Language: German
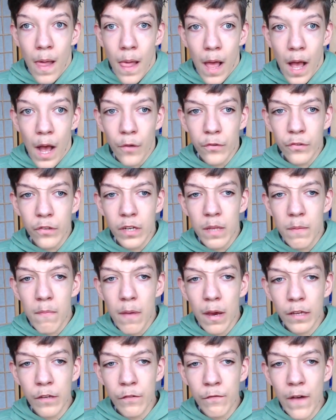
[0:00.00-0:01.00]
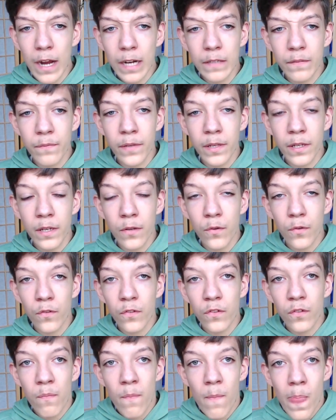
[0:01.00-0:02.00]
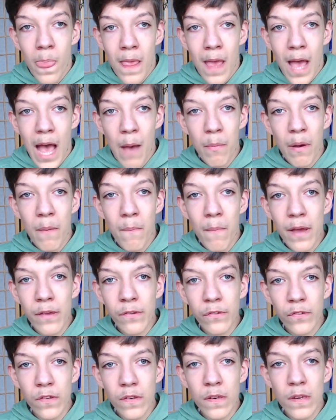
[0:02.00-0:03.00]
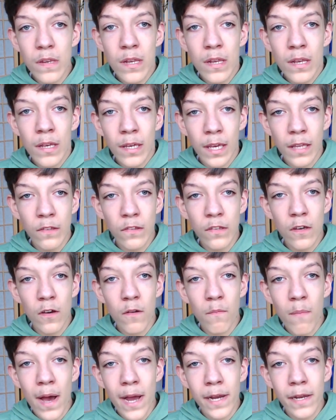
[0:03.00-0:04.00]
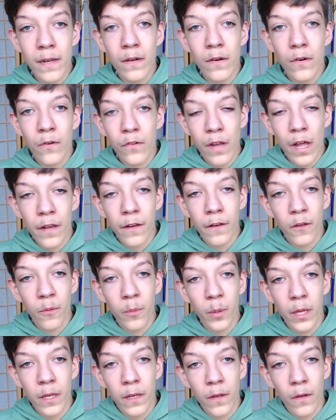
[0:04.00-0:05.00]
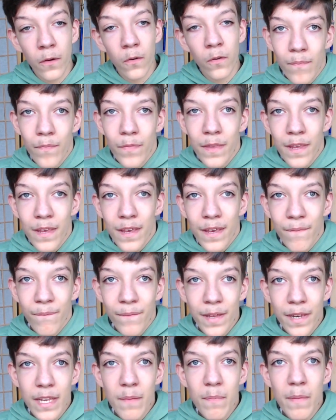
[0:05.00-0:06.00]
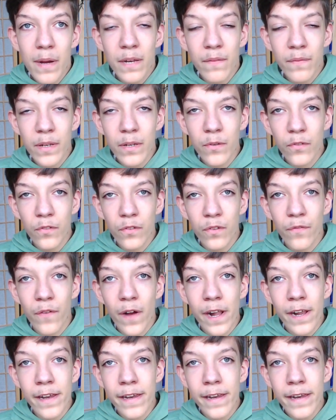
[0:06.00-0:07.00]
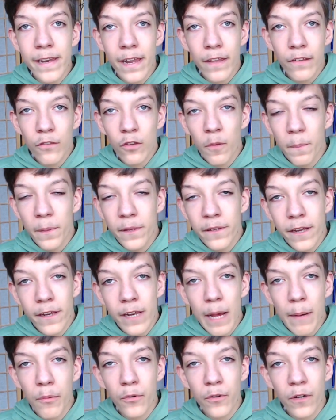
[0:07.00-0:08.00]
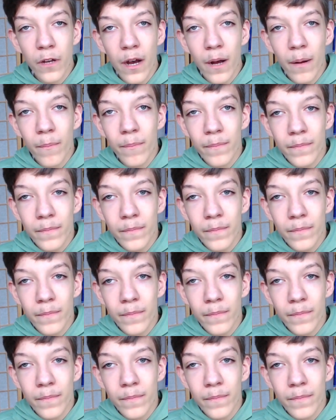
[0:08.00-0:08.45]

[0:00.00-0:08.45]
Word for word: Außerdem mache ich Faktenvideos, aber am meisten geht es hier um meine und andere Behinderungen. Wenn dir meine Videos gefallen, lass doch bitte ein Abo da.